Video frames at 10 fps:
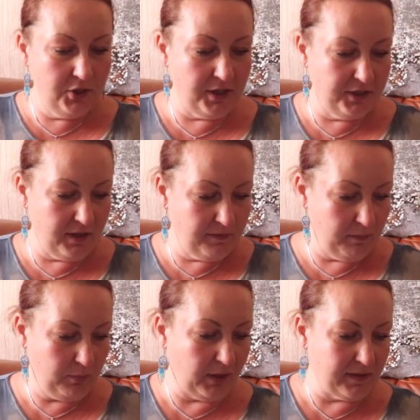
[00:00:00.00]
Dzisiaj chciałam
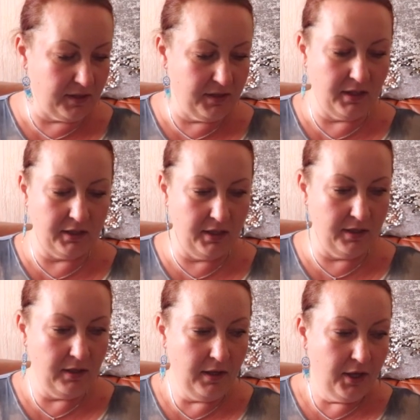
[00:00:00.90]
Wam pokazać,
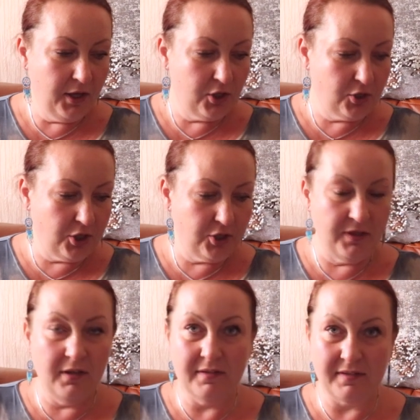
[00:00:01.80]
jakie
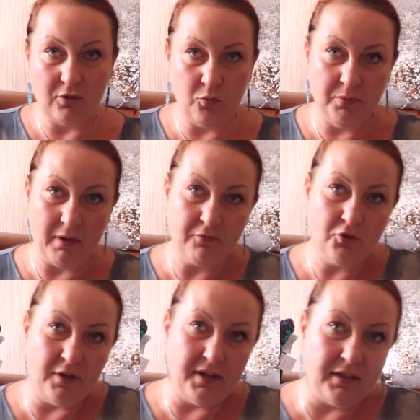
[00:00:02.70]
rzeczy zakupiłam
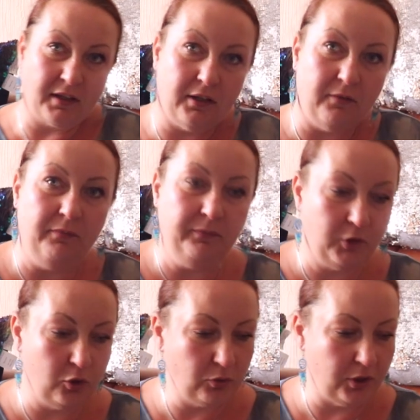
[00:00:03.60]
wczoraj. Taki mm,
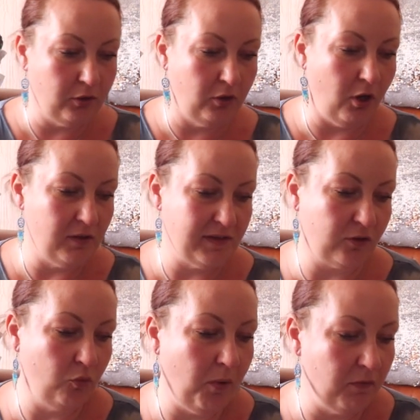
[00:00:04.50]
krótki haul
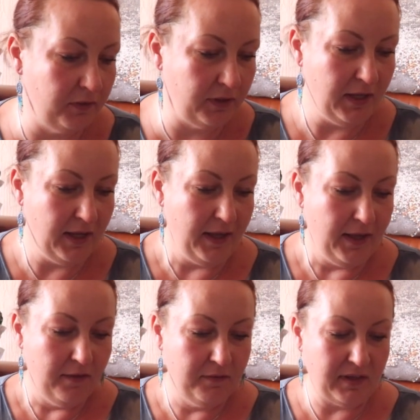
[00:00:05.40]
zakupowy,
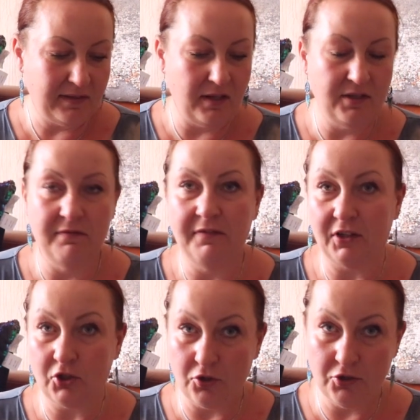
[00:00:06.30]
w zasadzie w
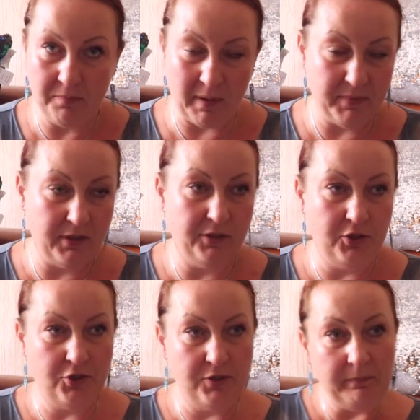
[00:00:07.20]
większości
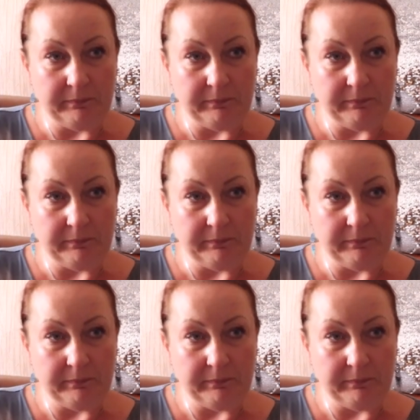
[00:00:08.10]
papierniczy.